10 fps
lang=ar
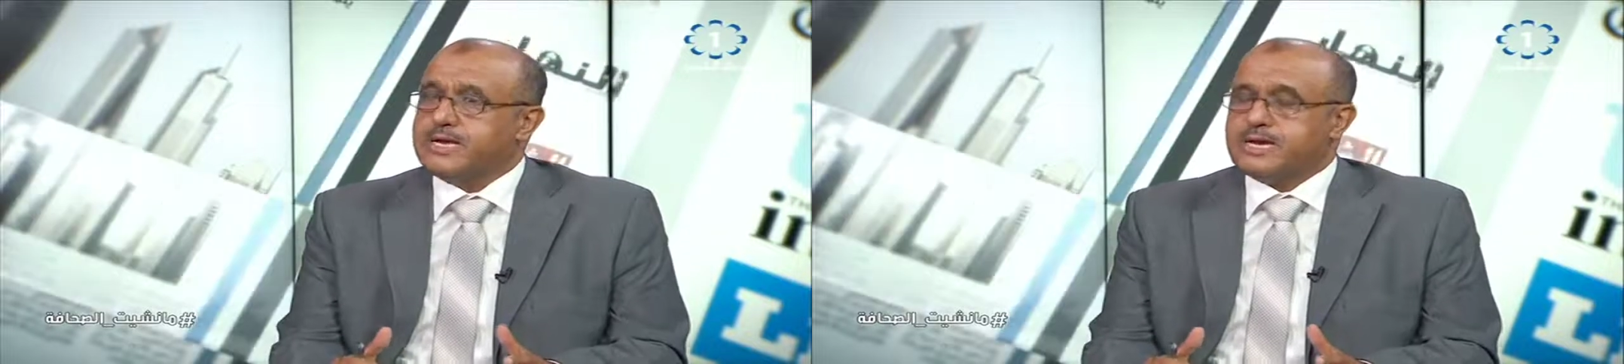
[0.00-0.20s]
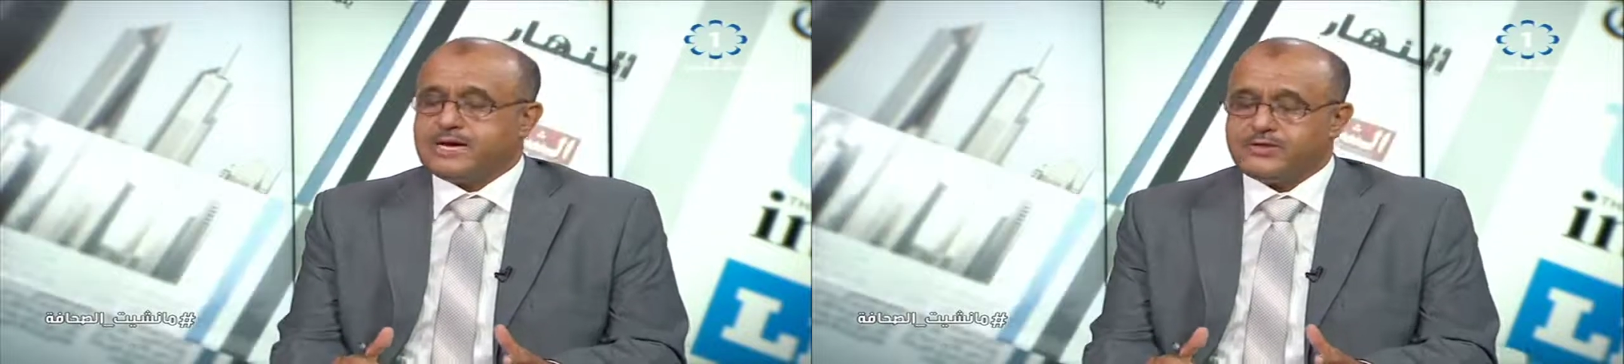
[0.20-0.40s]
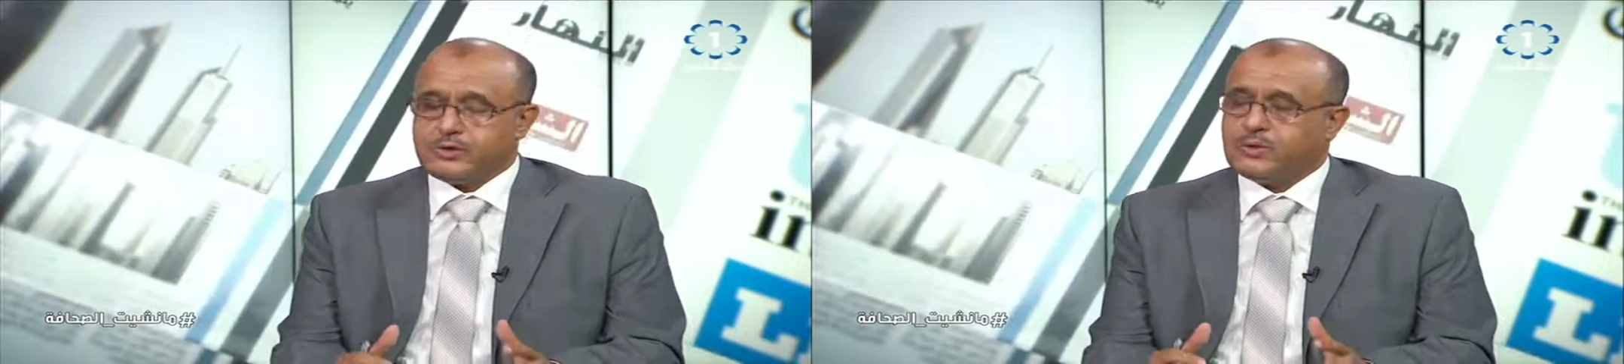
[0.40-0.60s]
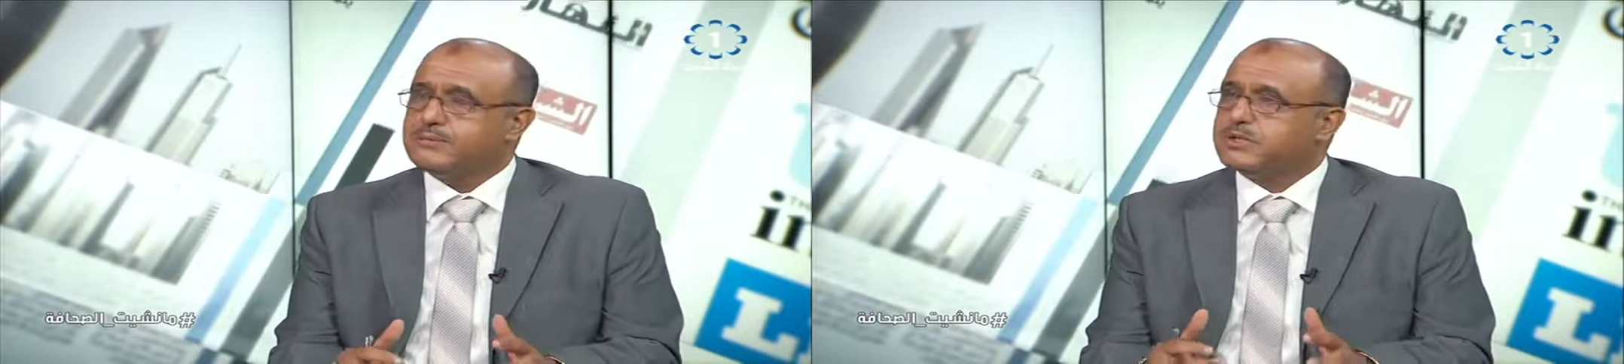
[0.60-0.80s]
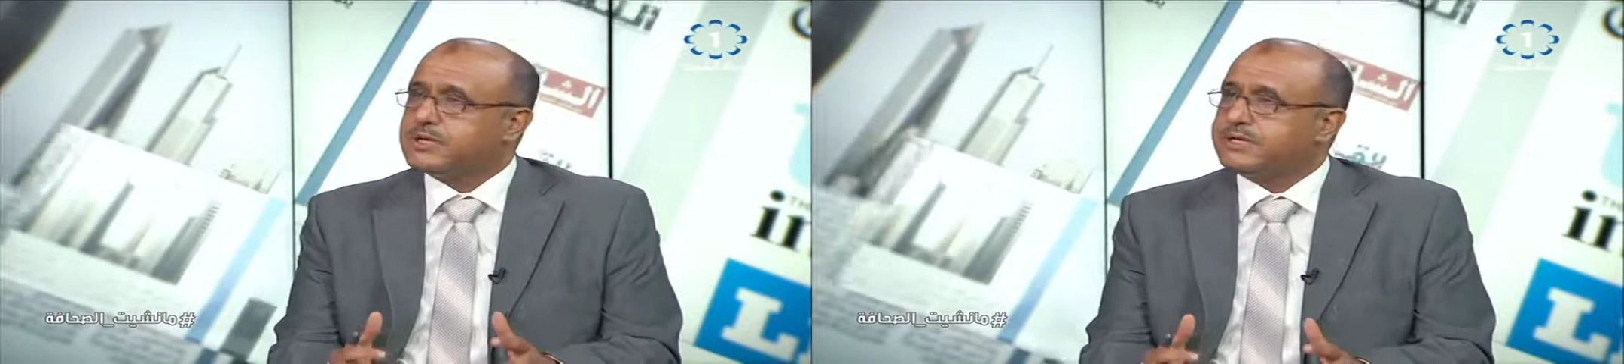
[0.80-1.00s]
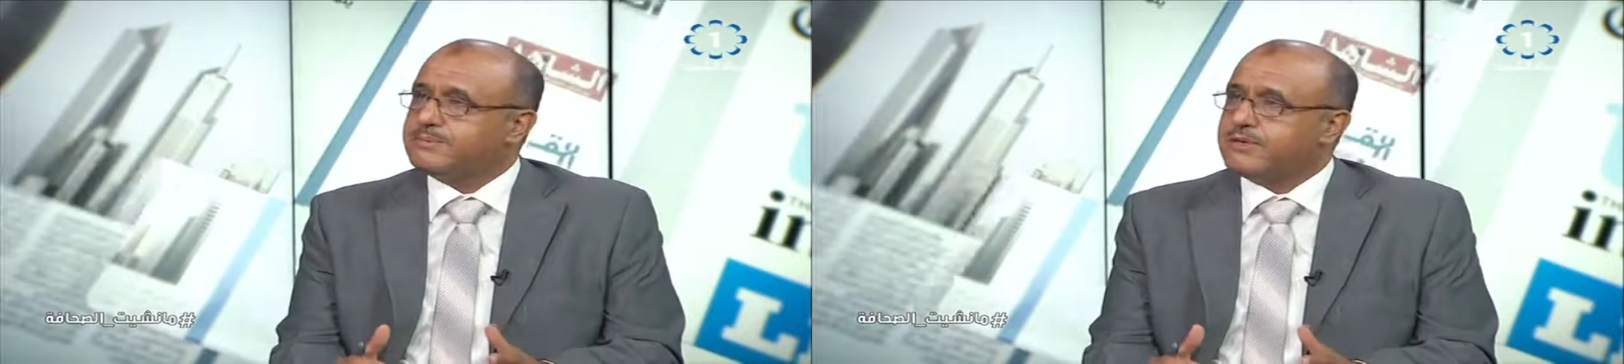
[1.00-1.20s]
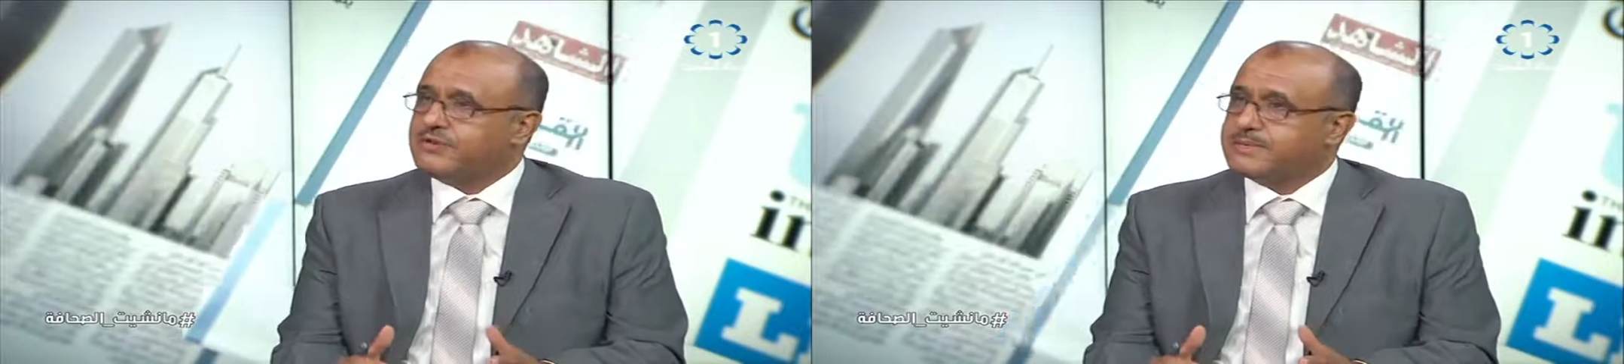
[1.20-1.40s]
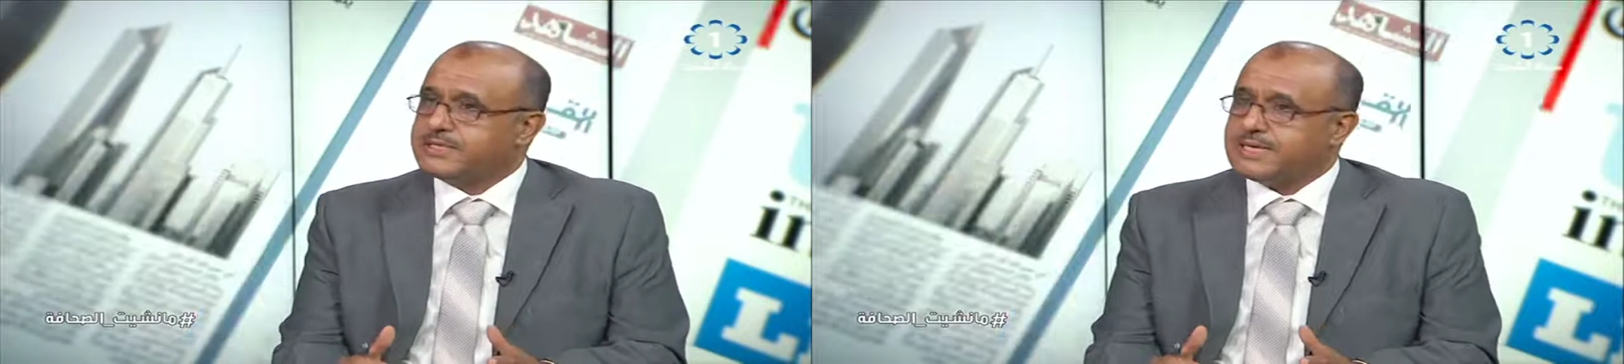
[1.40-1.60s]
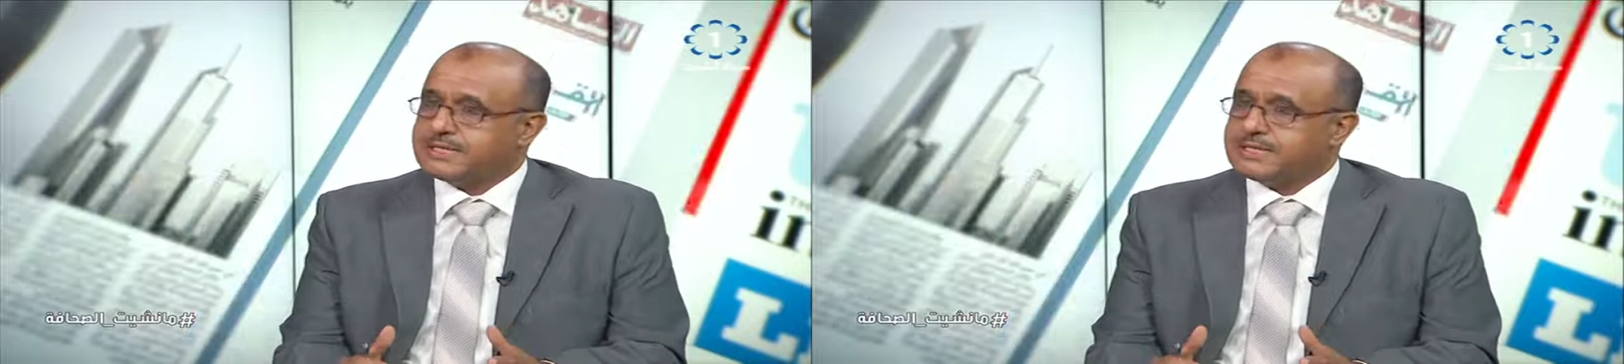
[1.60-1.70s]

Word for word: هذه دول متقدمة في مجال